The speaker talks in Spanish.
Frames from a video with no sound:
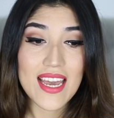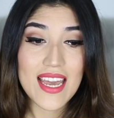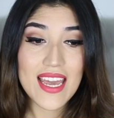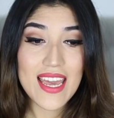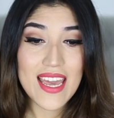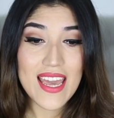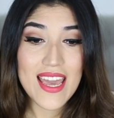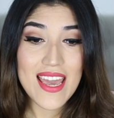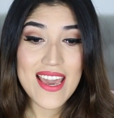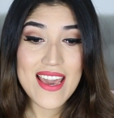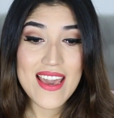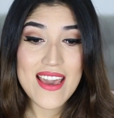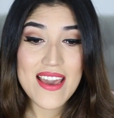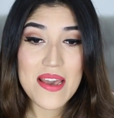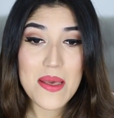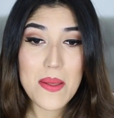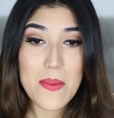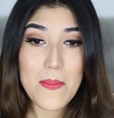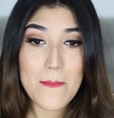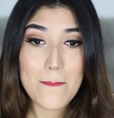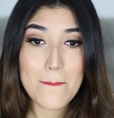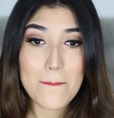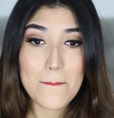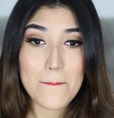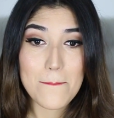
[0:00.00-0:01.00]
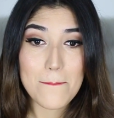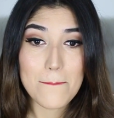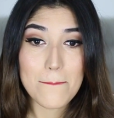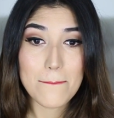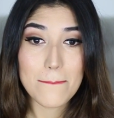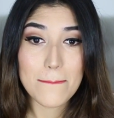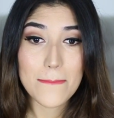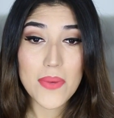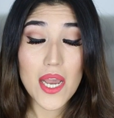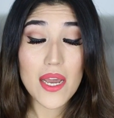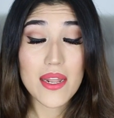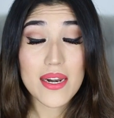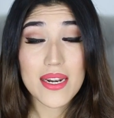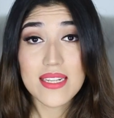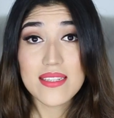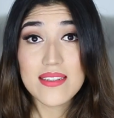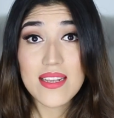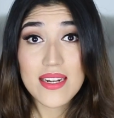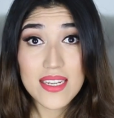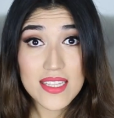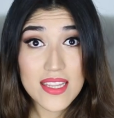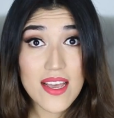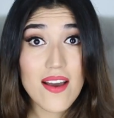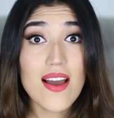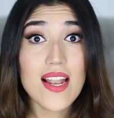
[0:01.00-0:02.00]
em,
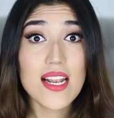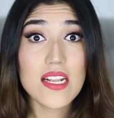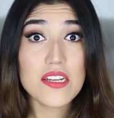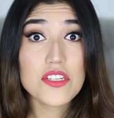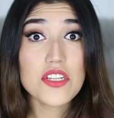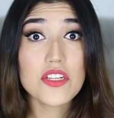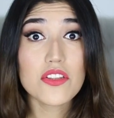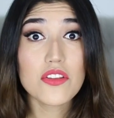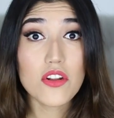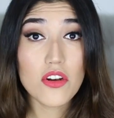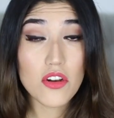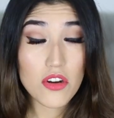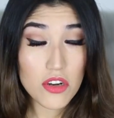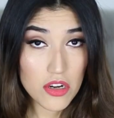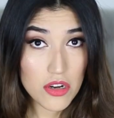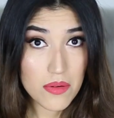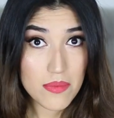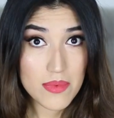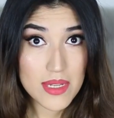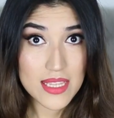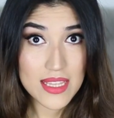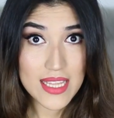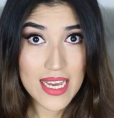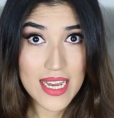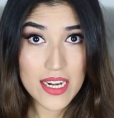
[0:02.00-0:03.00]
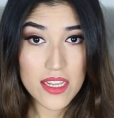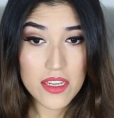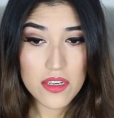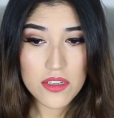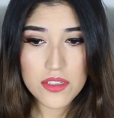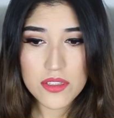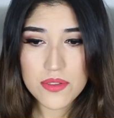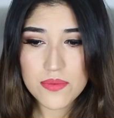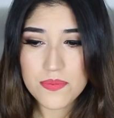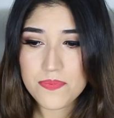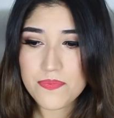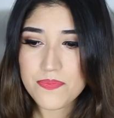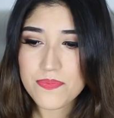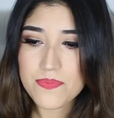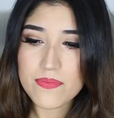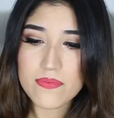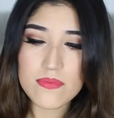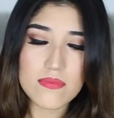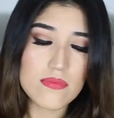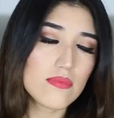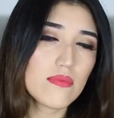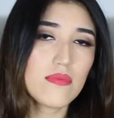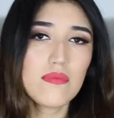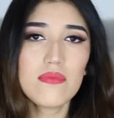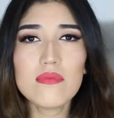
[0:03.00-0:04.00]
recién estaba leyendo los comentarios
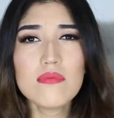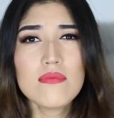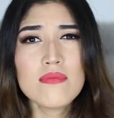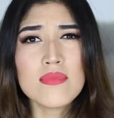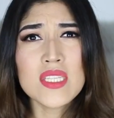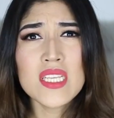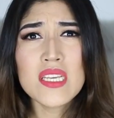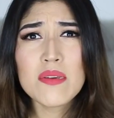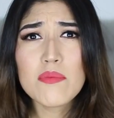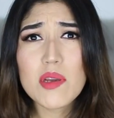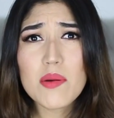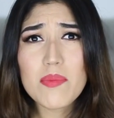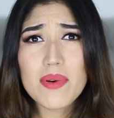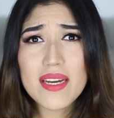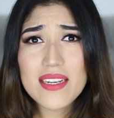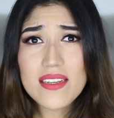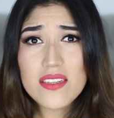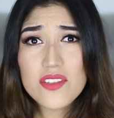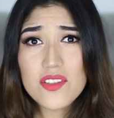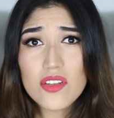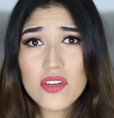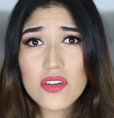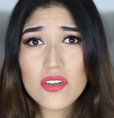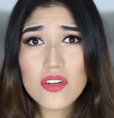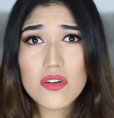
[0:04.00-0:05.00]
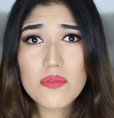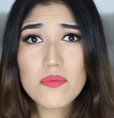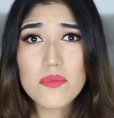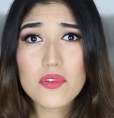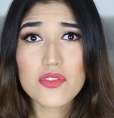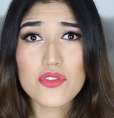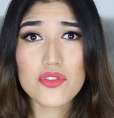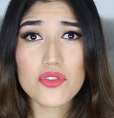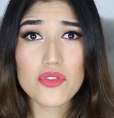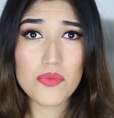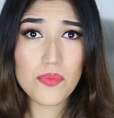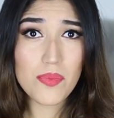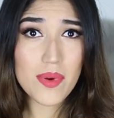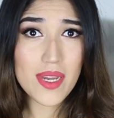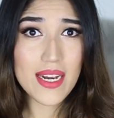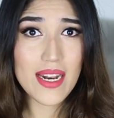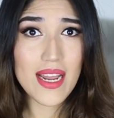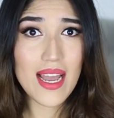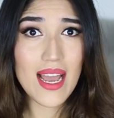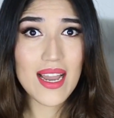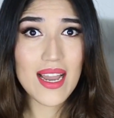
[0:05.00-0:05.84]
y me pareció como súper